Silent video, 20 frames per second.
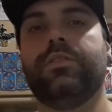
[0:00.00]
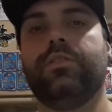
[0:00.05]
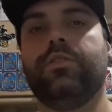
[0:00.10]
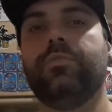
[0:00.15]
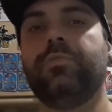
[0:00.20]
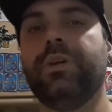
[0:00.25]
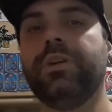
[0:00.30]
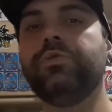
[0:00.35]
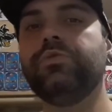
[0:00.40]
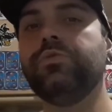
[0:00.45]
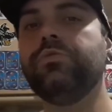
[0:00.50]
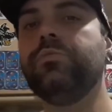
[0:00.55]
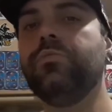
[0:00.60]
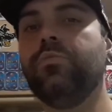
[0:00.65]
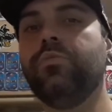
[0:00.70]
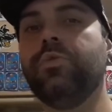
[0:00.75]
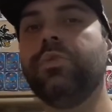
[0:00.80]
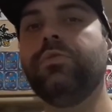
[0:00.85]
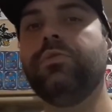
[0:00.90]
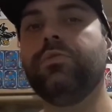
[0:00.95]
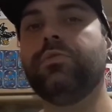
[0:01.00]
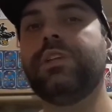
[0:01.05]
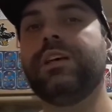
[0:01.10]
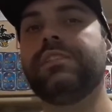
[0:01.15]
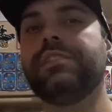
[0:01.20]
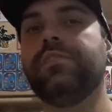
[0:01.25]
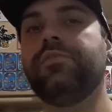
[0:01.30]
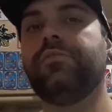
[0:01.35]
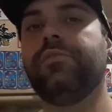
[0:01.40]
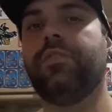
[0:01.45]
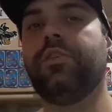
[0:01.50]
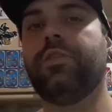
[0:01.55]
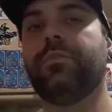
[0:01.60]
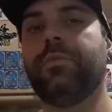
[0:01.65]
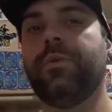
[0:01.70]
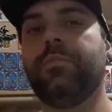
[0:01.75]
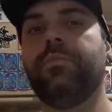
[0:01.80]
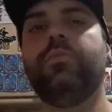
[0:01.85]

Eu penso muito dessa forma.